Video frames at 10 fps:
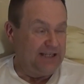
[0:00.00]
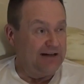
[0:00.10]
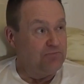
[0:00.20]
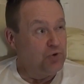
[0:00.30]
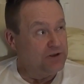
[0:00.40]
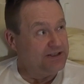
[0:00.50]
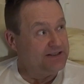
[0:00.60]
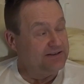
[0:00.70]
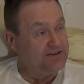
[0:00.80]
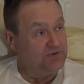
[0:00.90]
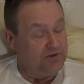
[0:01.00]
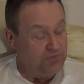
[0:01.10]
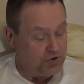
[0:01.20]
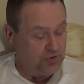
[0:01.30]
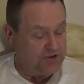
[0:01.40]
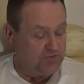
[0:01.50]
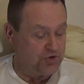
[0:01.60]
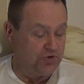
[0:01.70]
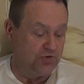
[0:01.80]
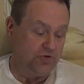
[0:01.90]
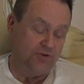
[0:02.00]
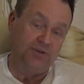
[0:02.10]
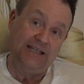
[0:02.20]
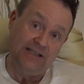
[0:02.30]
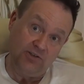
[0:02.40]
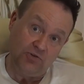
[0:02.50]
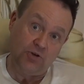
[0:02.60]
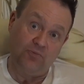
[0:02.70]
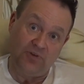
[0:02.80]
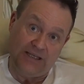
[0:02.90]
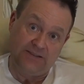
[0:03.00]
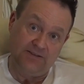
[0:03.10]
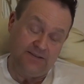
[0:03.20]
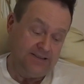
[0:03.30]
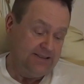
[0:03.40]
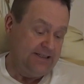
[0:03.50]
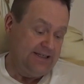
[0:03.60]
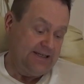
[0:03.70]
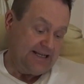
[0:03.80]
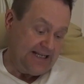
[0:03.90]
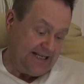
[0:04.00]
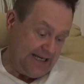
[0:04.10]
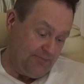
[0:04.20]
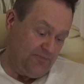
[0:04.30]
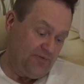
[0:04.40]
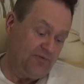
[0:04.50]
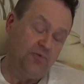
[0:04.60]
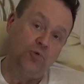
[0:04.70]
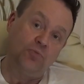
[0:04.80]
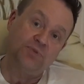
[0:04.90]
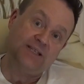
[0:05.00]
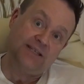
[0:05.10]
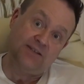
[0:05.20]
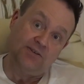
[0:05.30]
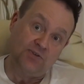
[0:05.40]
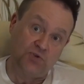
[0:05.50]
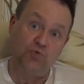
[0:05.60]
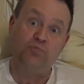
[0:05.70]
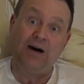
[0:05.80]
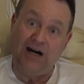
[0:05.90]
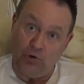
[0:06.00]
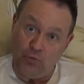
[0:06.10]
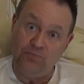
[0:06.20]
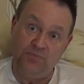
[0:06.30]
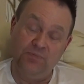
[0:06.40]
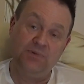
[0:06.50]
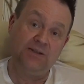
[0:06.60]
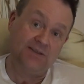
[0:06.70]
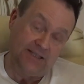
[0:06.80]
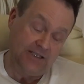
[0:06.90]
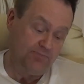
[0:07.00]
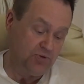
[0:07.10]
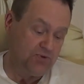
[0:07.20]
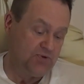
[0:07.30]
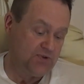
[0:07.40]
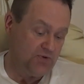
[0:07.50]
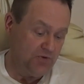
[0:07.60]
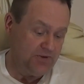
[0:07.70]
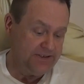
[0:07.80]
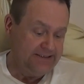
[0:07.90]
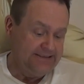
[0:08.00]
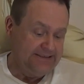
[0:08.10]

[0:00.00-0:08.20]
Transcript: ja, möglich, so eine Mischung zwischen kon innere Konflikte, Kampf, um sich zu behaupten in seiner Position,